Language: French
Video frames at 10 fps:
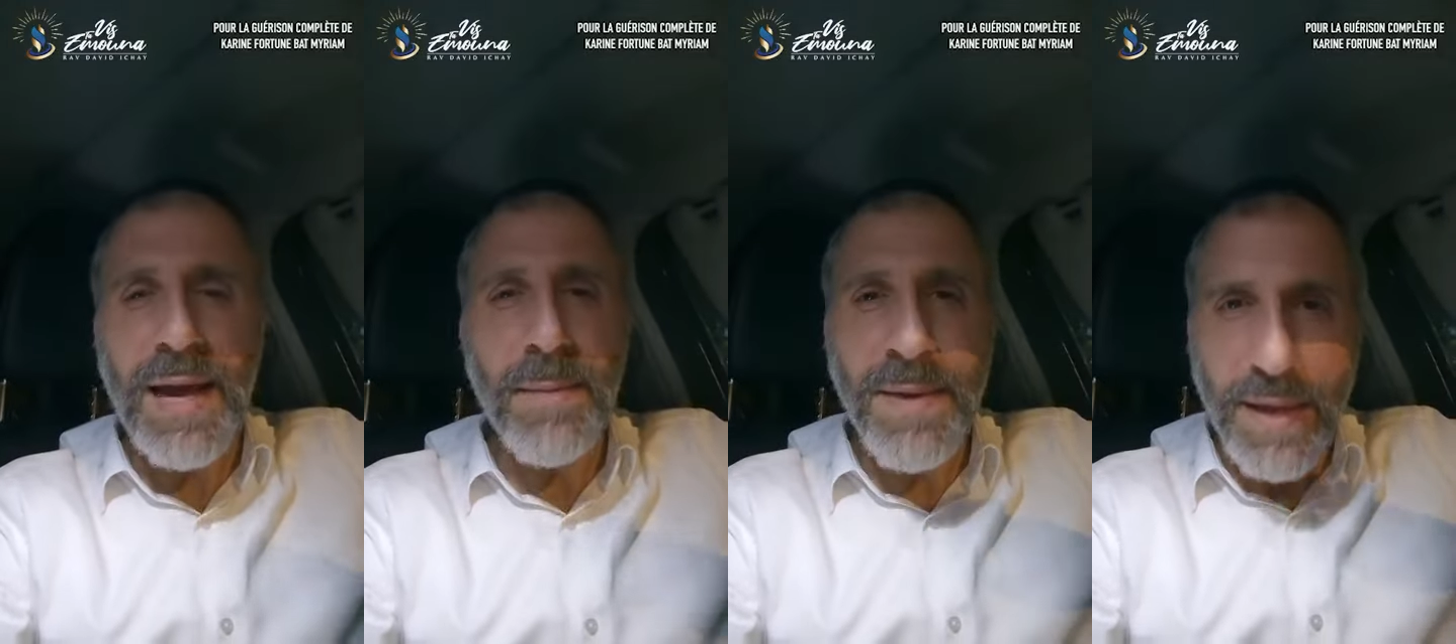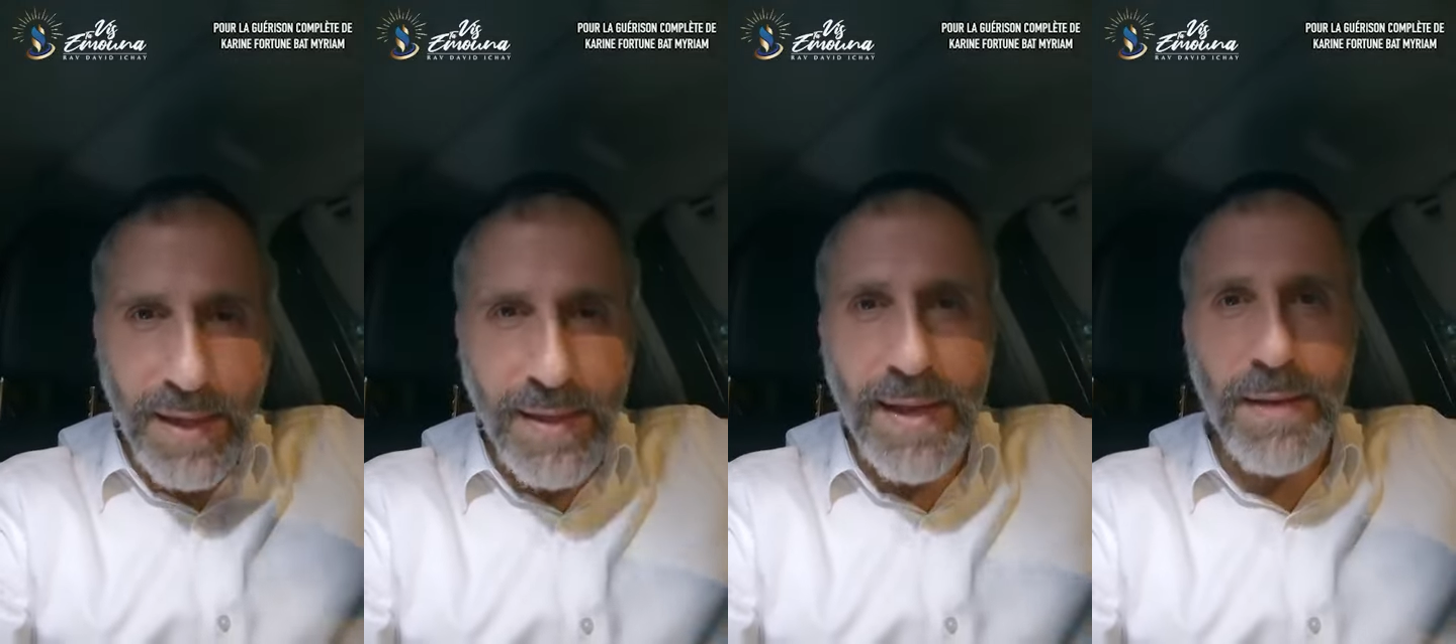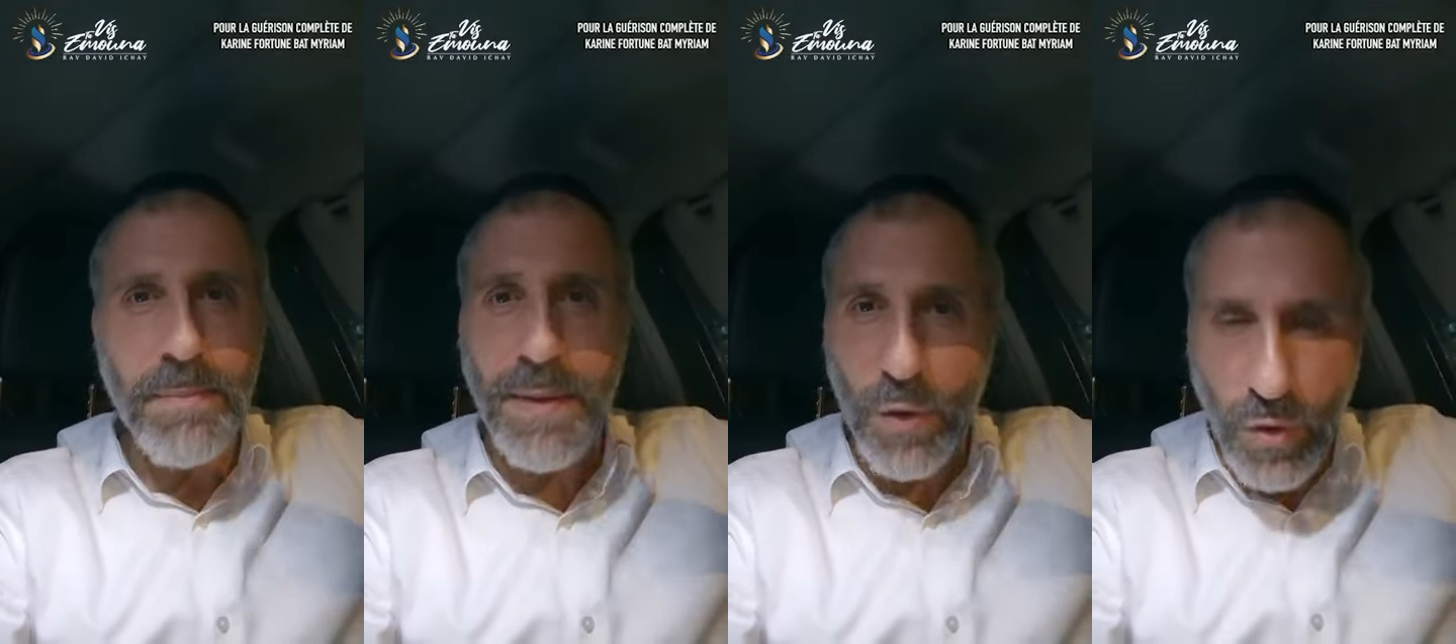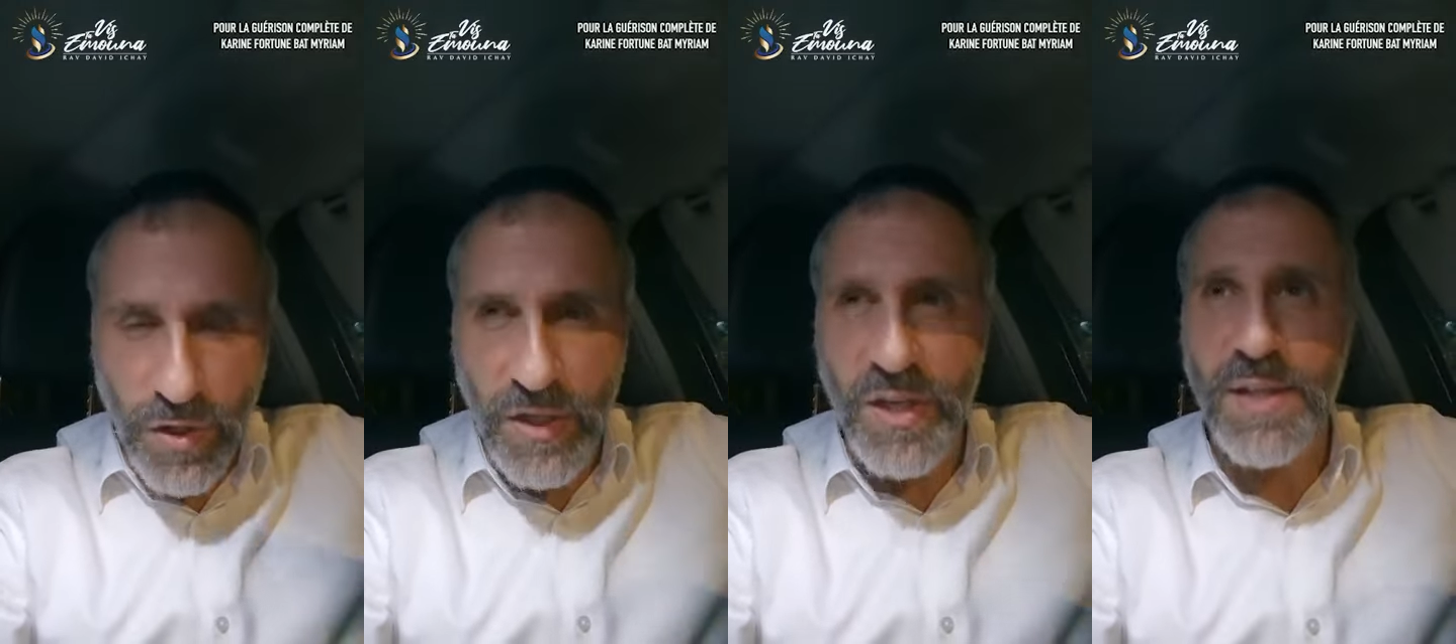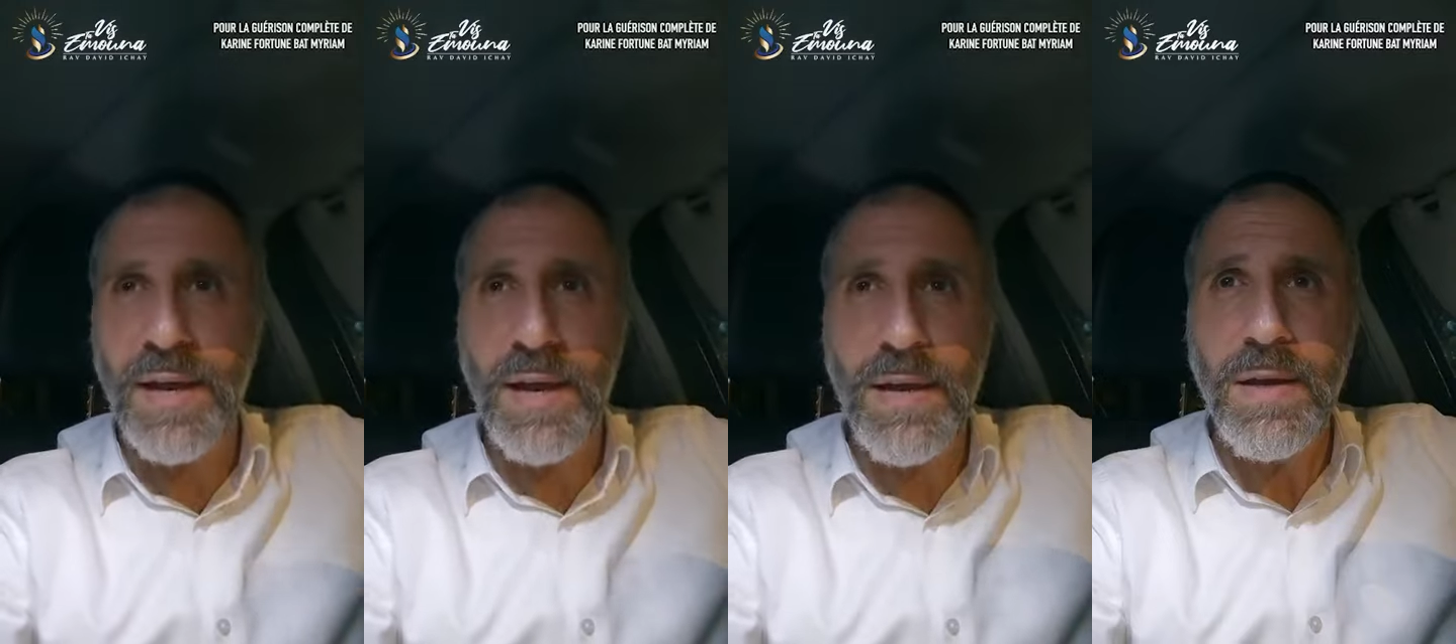abechina be
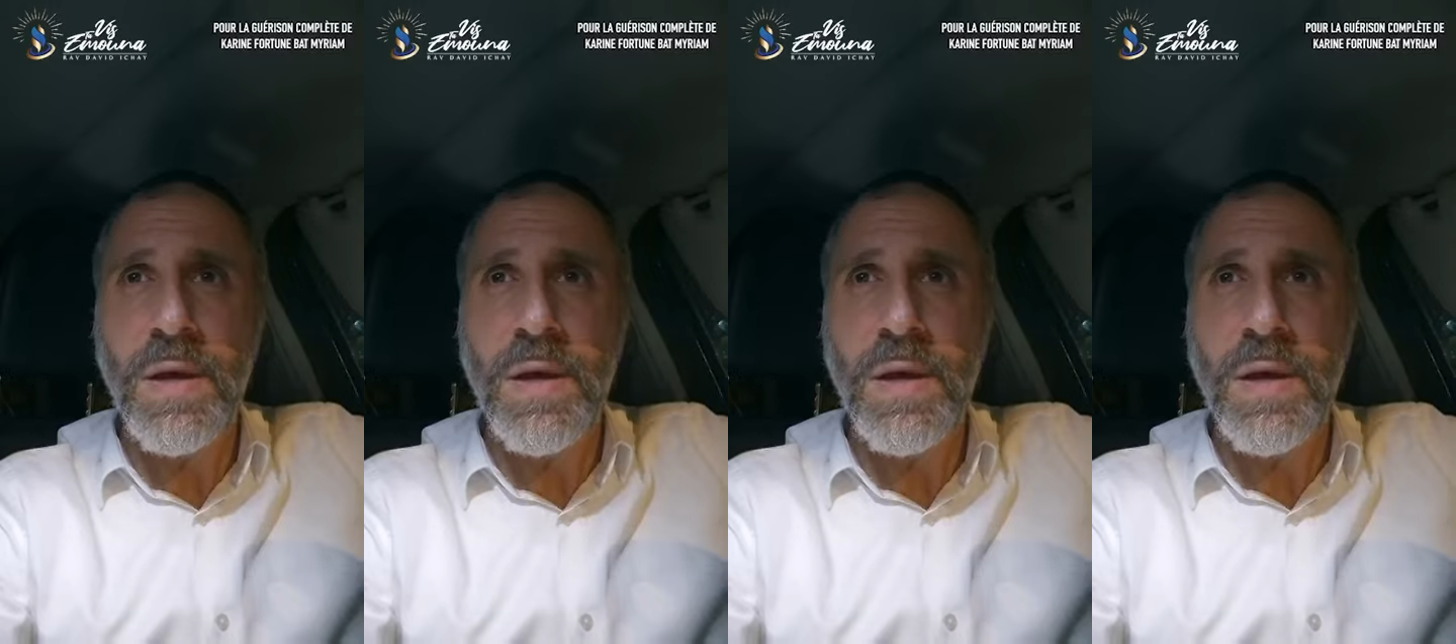Hashanah,